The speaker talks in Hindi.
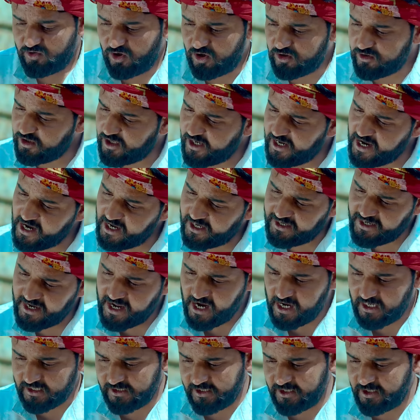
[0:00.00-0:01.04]
यो तो एक
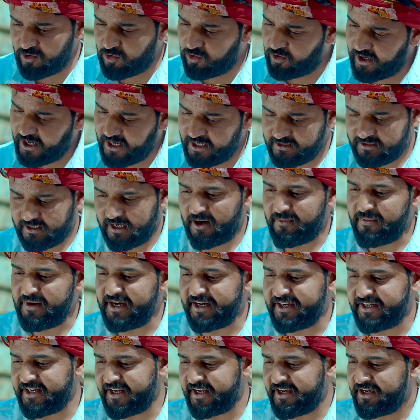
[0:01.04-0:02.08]
ना एक दिन होना ही था
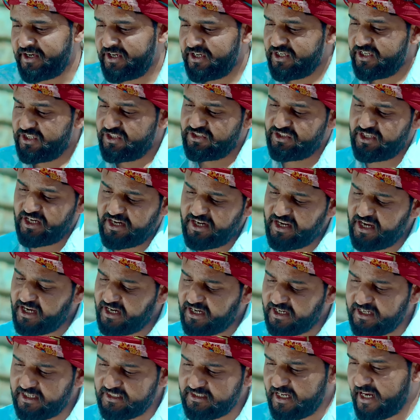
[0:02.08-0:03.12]
बेटे तेरी
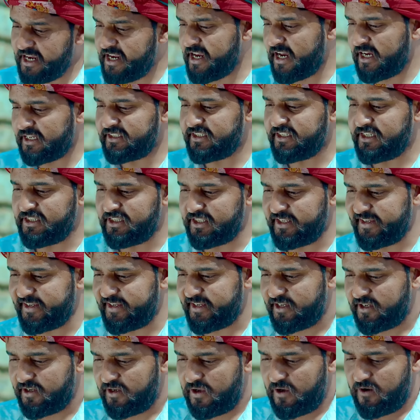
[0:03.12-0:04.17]
हरकत ही ऐसी थी
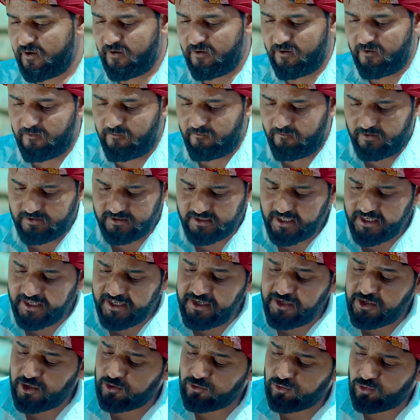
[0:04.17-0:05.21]
वैसे
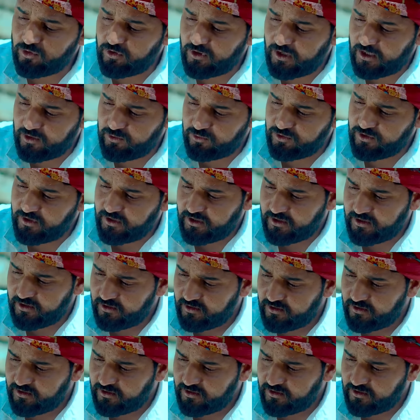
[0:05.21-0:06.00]
किन्नो तोड़ा तुझे